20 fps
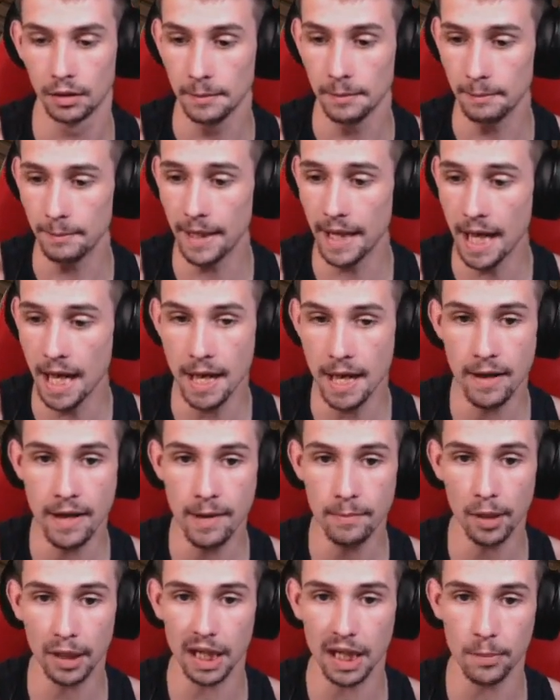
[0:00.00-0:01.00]
Mais
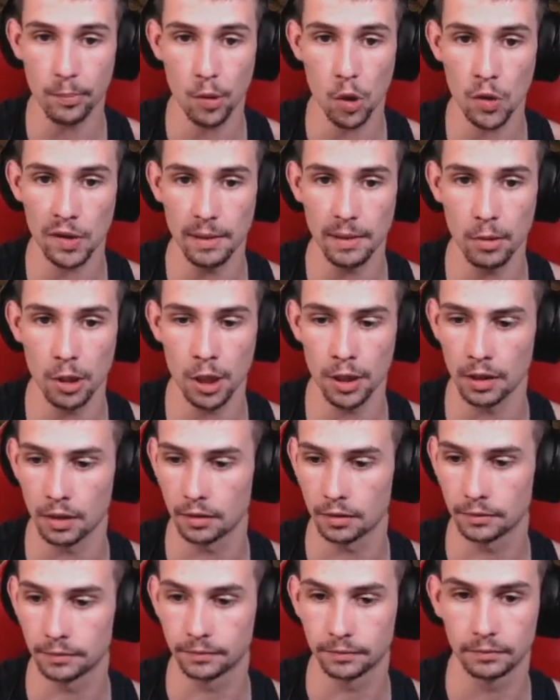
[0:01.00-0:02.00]
blague les ponts, Simone
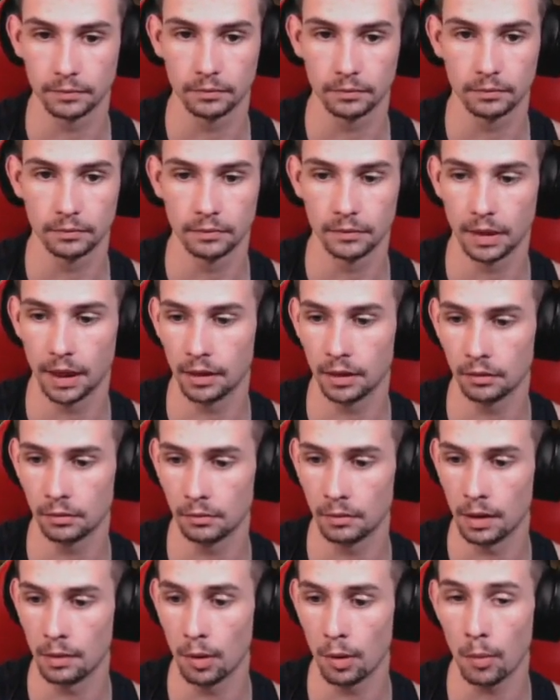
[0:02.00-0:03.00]
ah non,
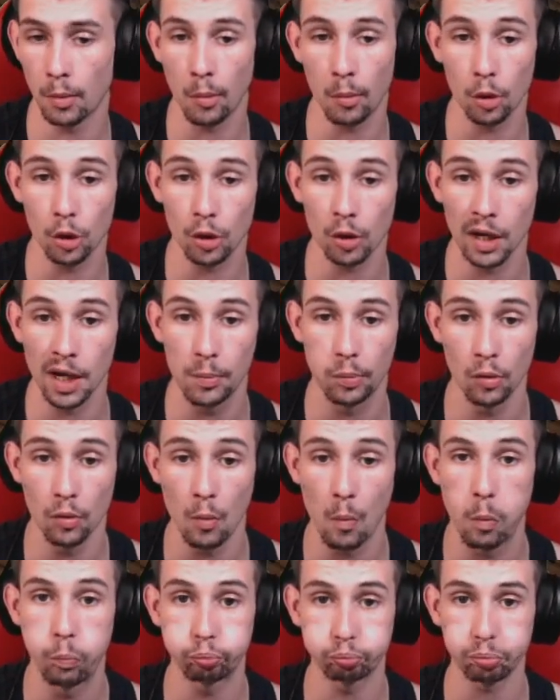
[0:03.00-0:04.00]
même en bloquant les ponts,
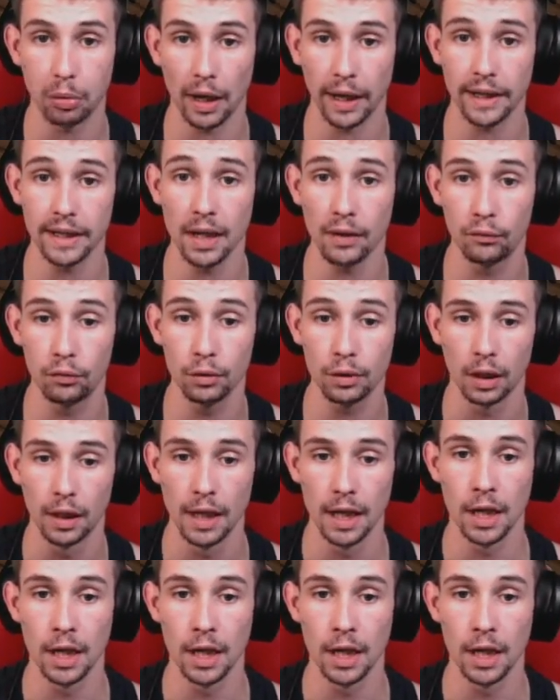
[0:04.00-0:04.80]
rien à foutre.